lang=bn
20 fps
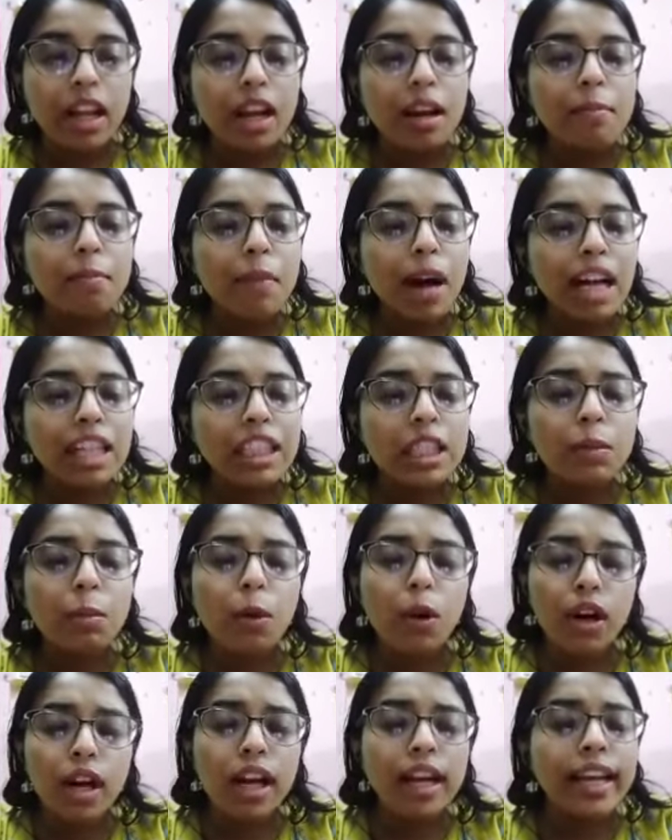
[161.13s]
মাস্ক
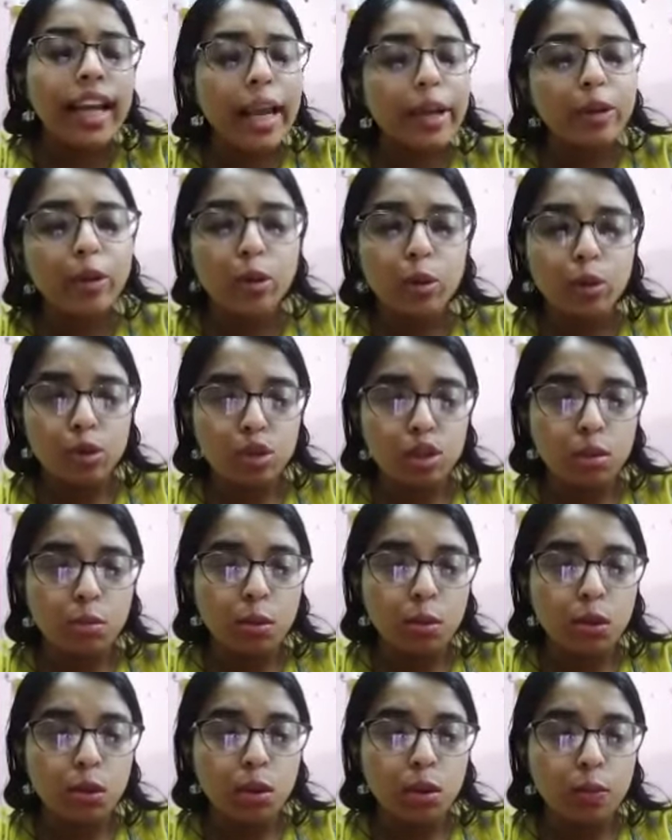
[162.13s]
পরা কেন
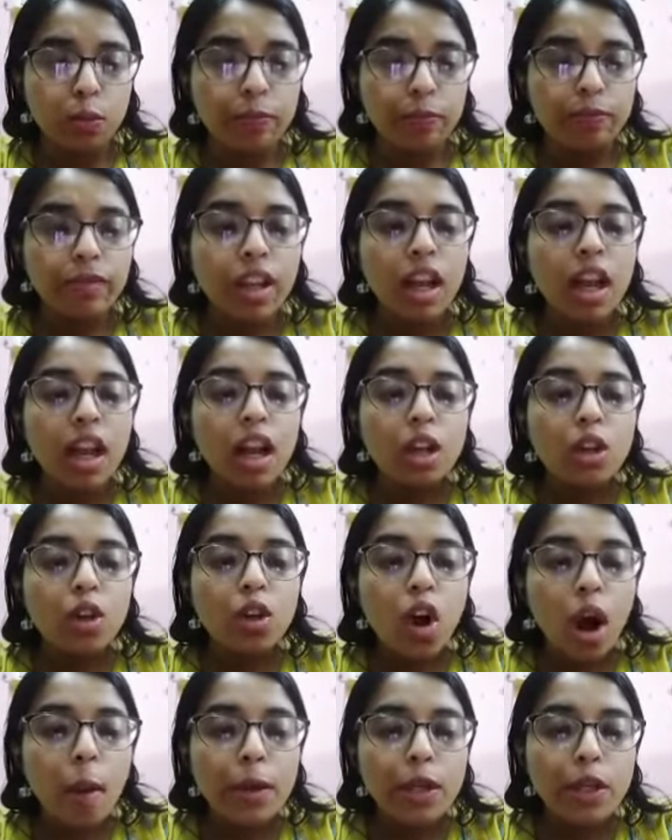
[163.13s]
গুরুত্বপূর্ণ
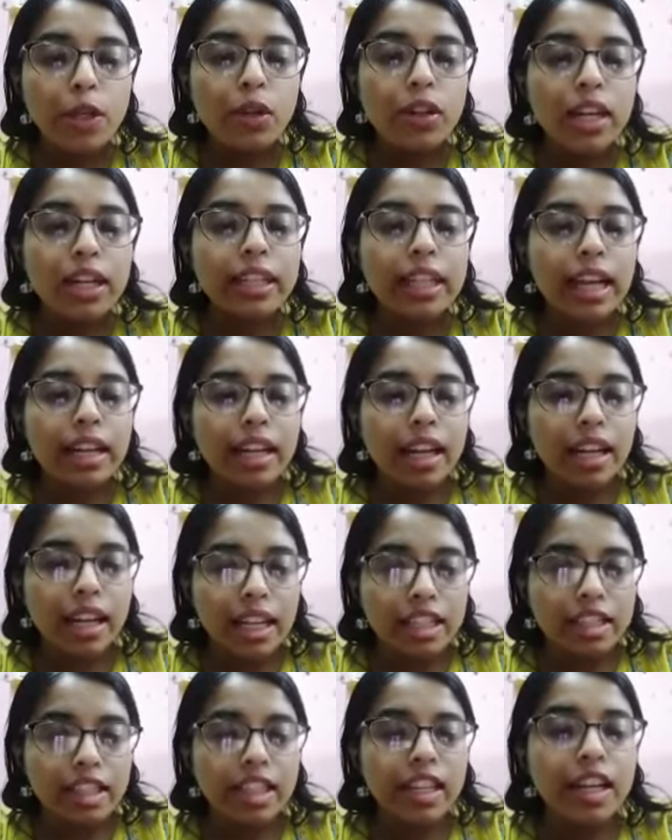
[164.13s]
গবেষণায় দেখা
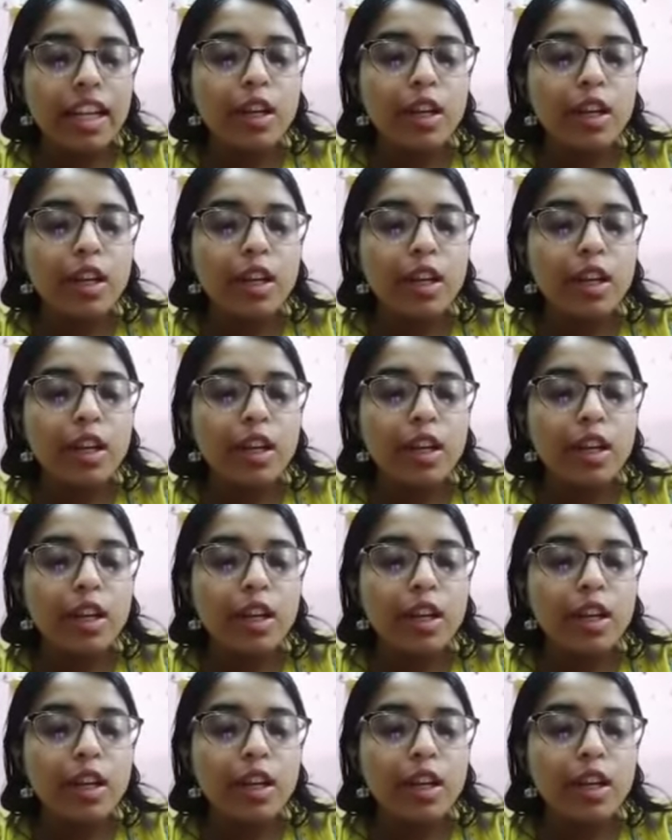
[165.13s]
গেছে